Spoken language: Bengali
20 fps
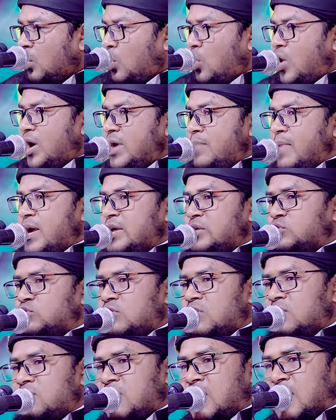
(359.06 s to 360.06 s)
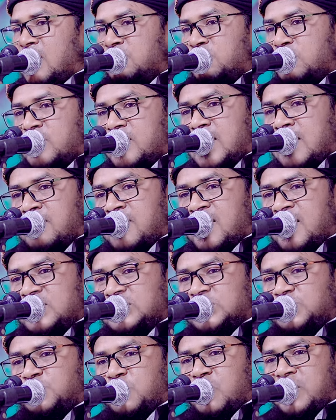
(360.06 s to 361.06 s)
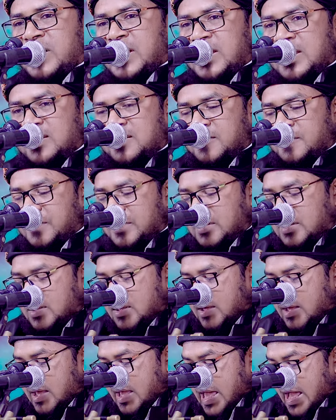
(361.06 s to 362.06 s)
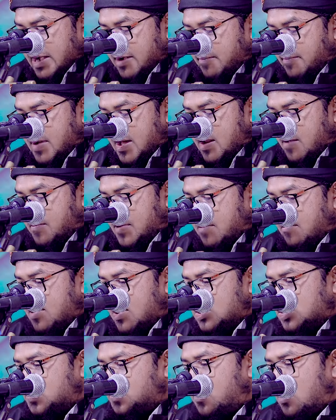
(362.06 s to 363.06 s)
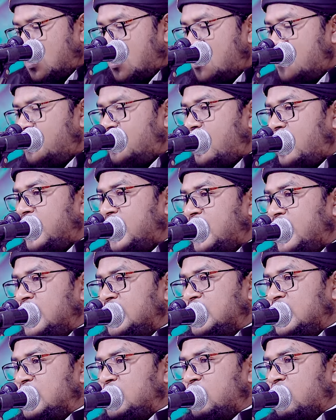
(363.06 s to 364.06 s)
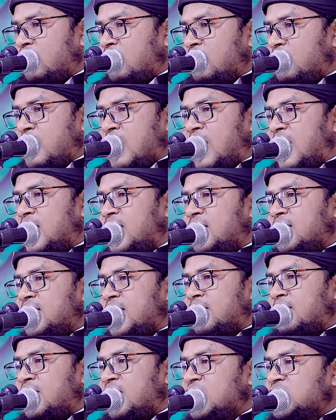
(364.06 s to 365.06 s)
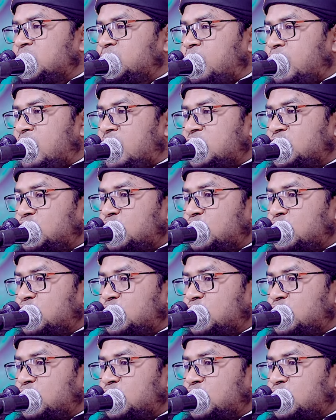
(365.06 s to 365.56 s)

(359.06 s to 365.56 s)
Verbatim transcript: ওই বাইতুল মামুরে নামাজ পড়ে একবার নামাজ পড়ার পরে দ্বিতীয়বার আর নামাজ পড়ার